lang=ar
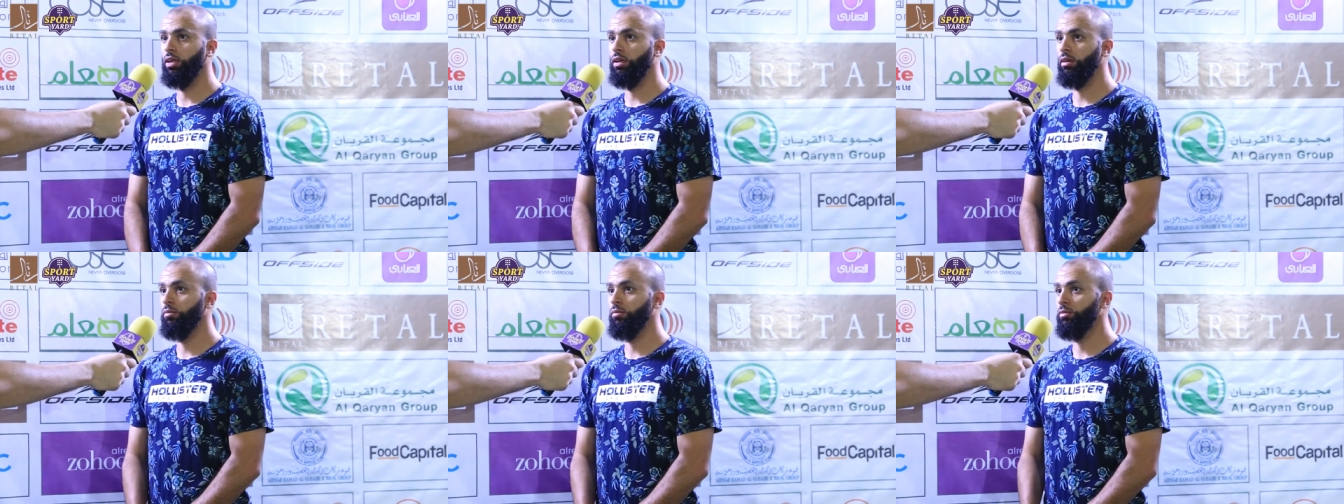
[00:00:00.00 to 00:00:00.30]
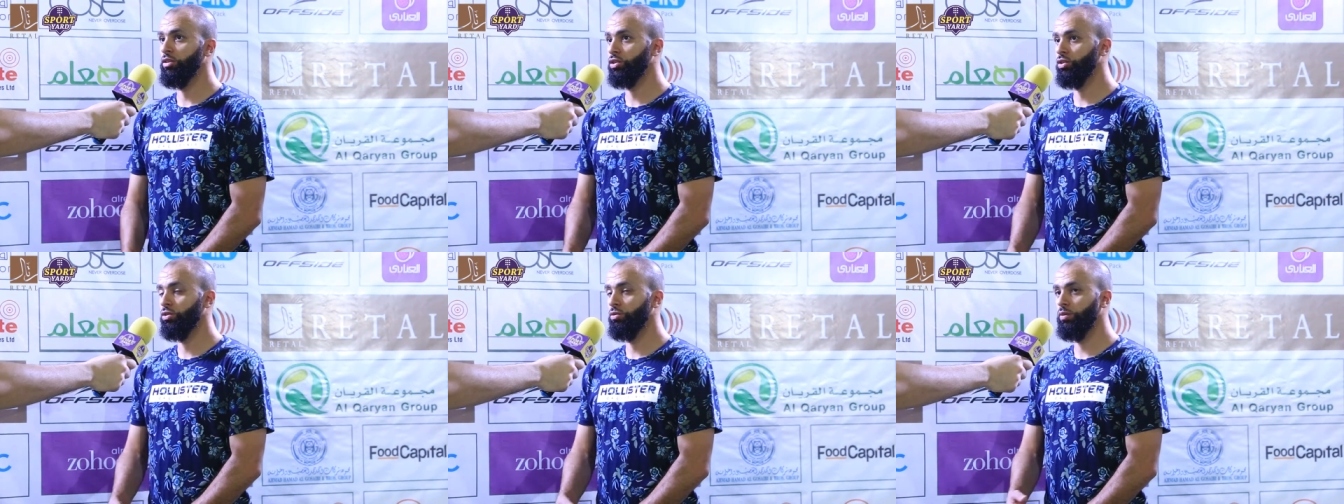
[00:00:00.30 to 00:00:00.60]

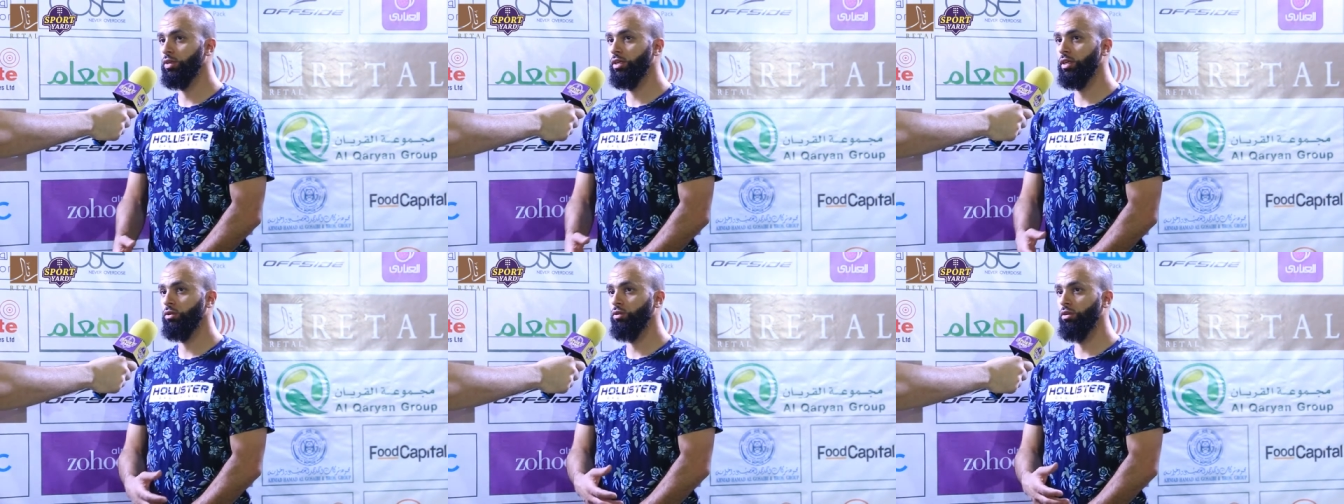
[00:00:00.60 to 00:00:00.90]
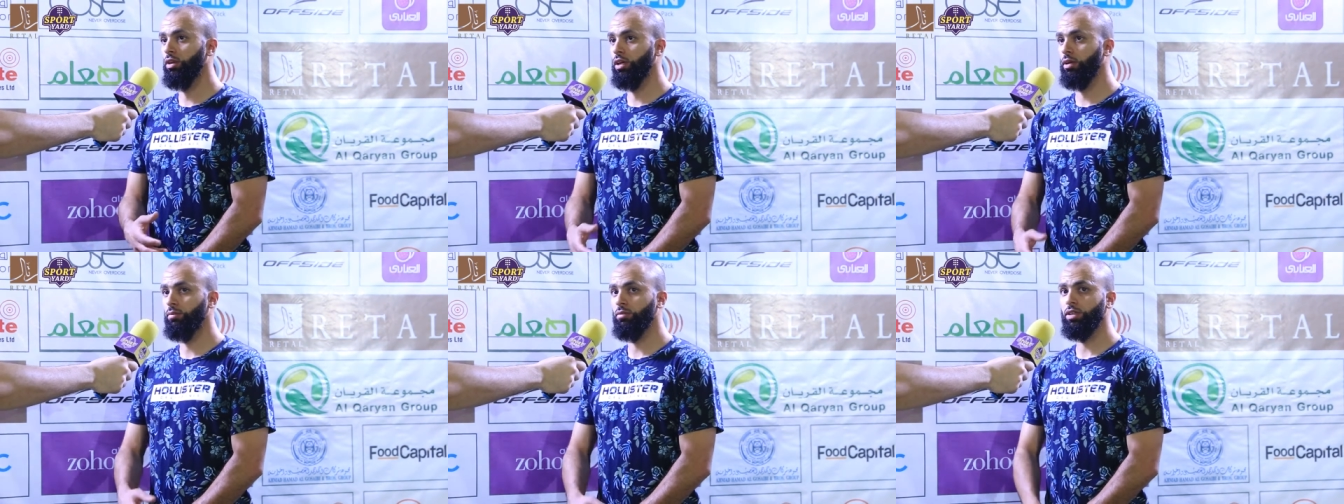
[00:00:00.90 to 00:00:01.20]
المنسوبين
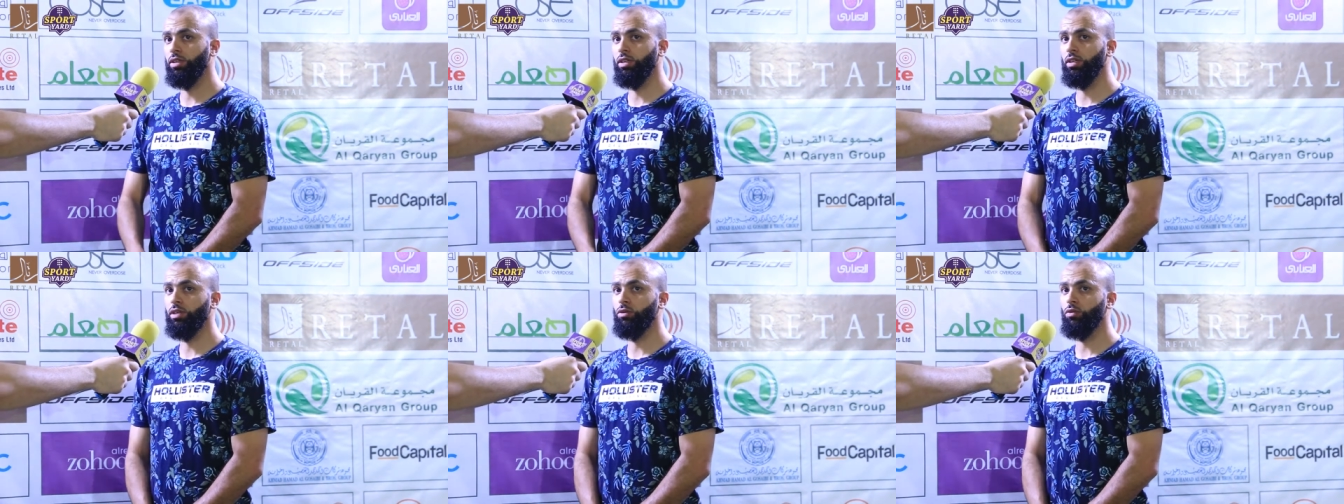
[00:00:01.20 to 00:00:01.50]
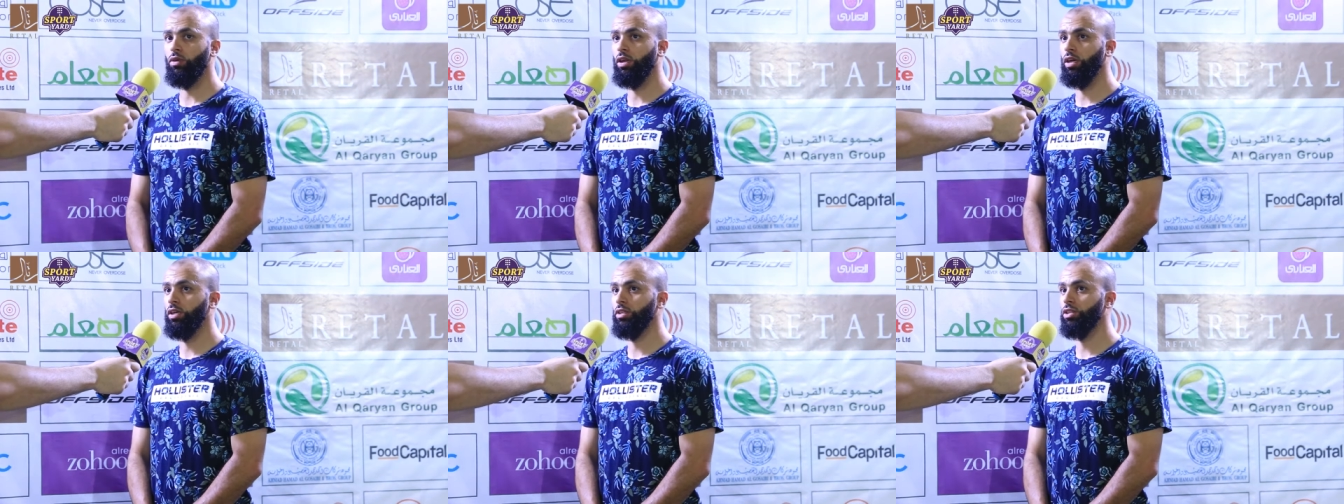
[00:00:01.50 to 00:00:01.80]
والعاملين
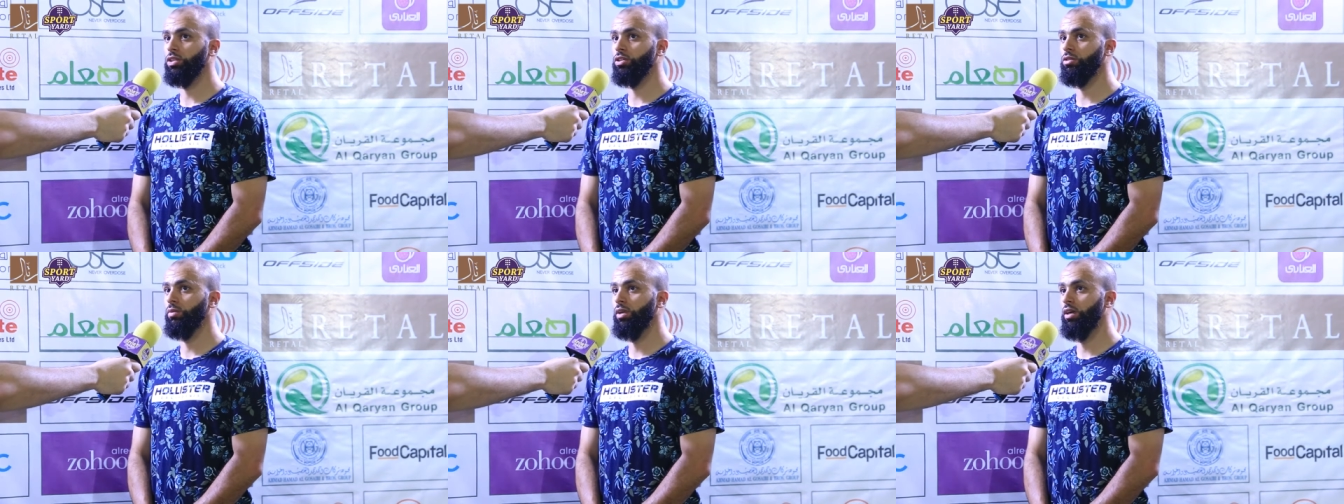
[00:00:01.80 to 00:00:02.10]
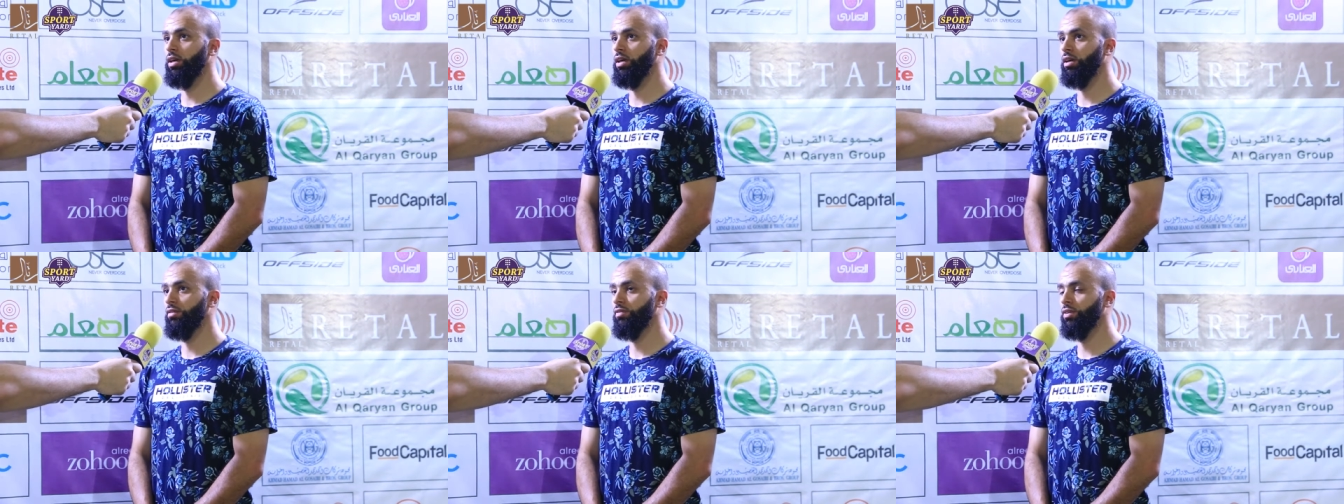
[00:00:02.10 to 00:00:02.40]
والله يعطيكم
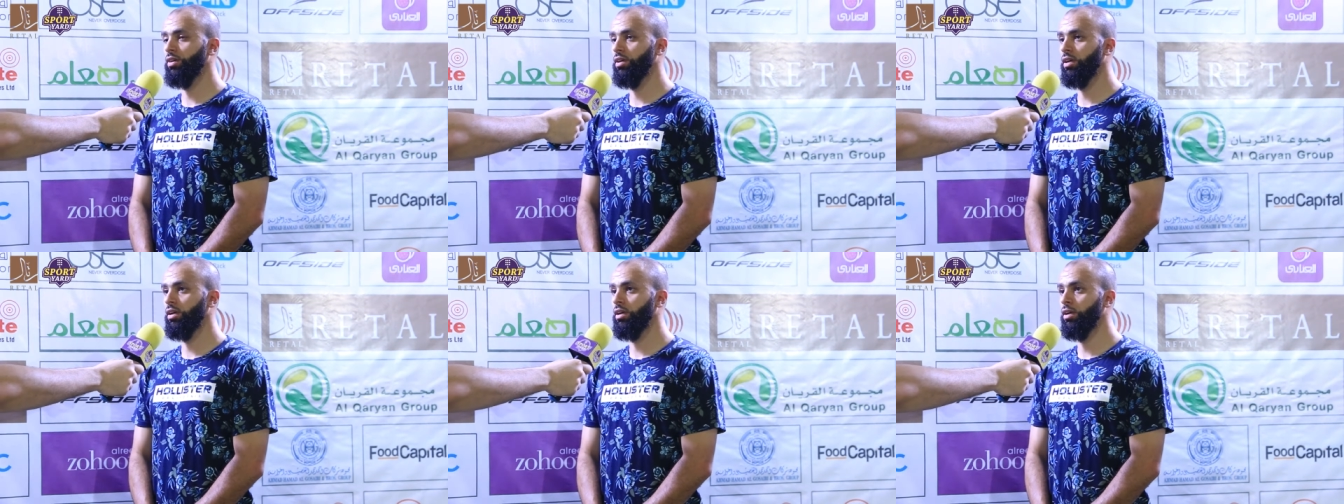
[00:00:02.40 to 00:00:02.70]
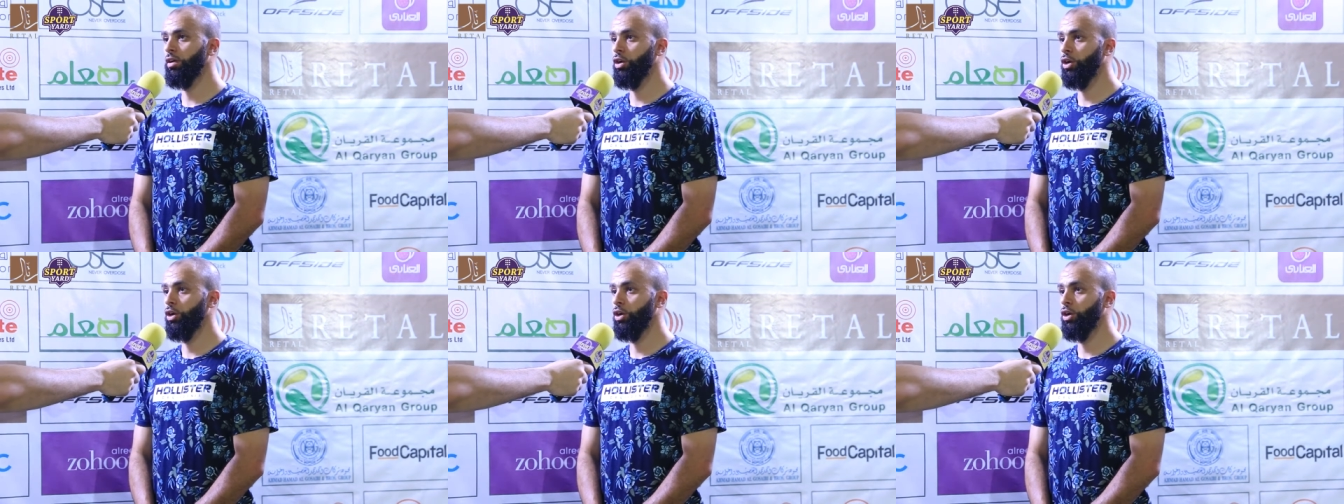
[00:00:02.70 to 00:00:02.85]
العافيه